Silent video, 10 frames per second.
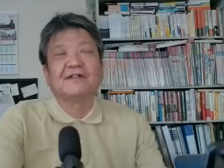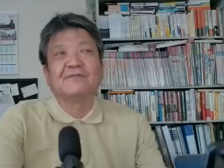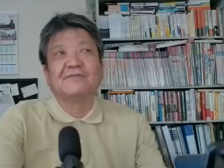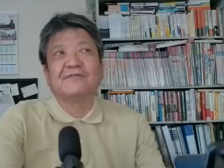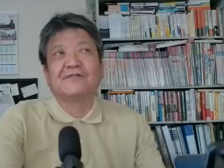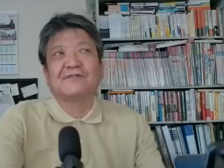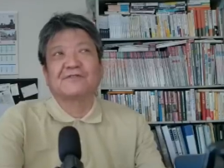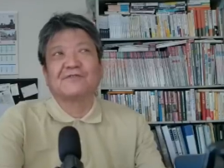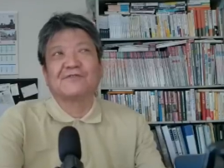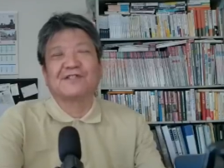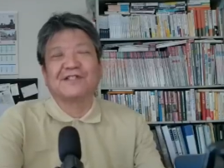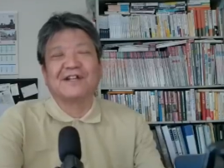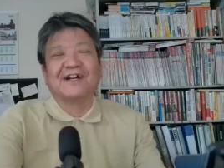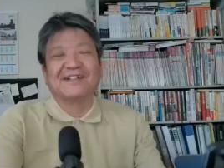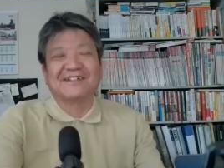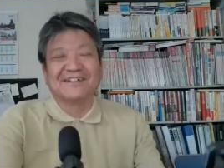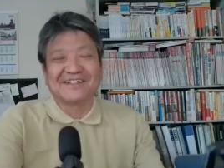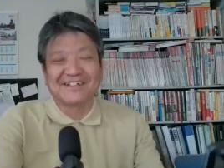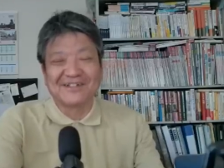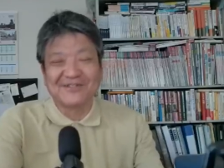もう一つ欲しいな、と
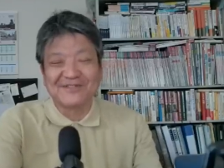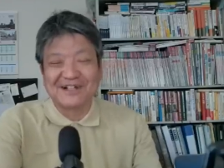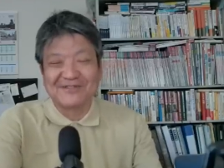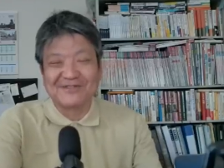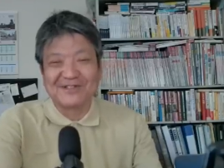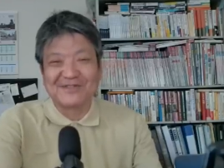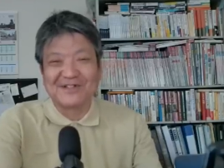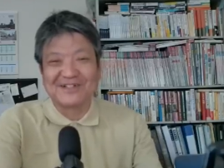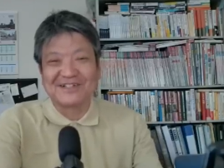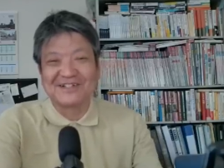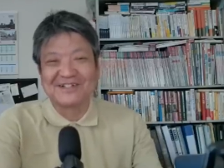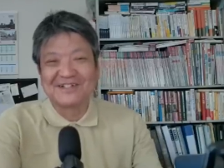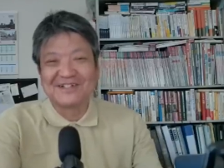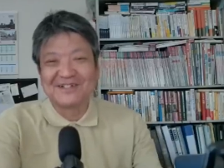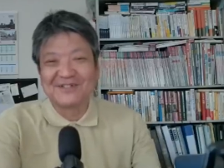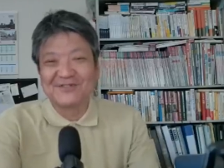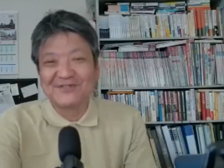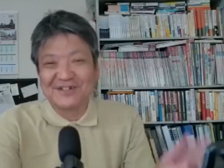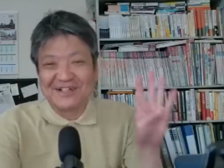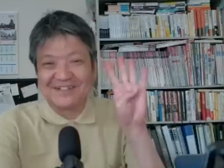思って4缶飲んでしまいました。
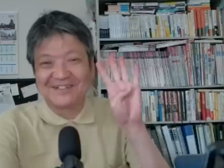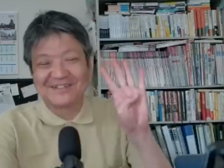4缶。